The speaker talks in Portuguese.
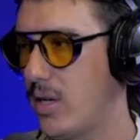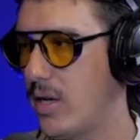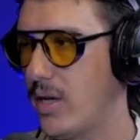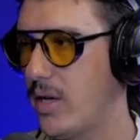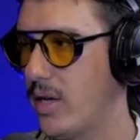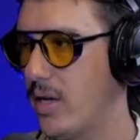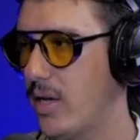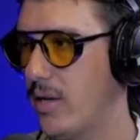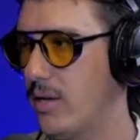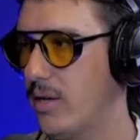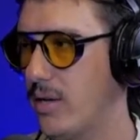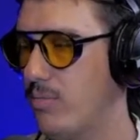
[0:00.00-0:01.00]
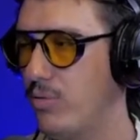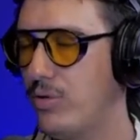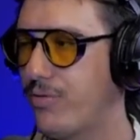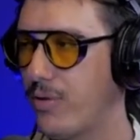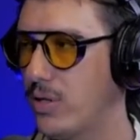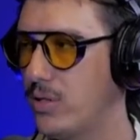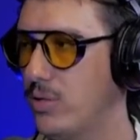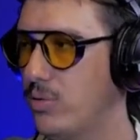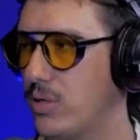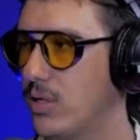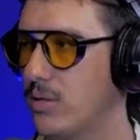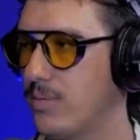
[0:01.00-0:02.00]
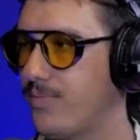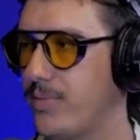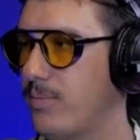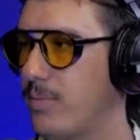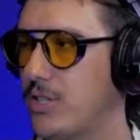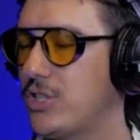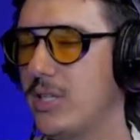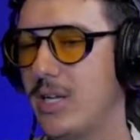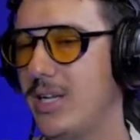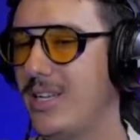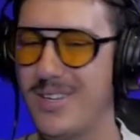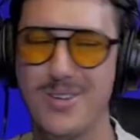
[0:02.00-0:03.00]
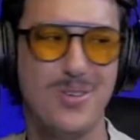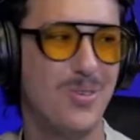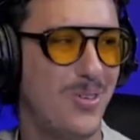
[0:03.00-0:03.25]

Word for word: É, é muito foda. Eu nunca imaginei, e eu,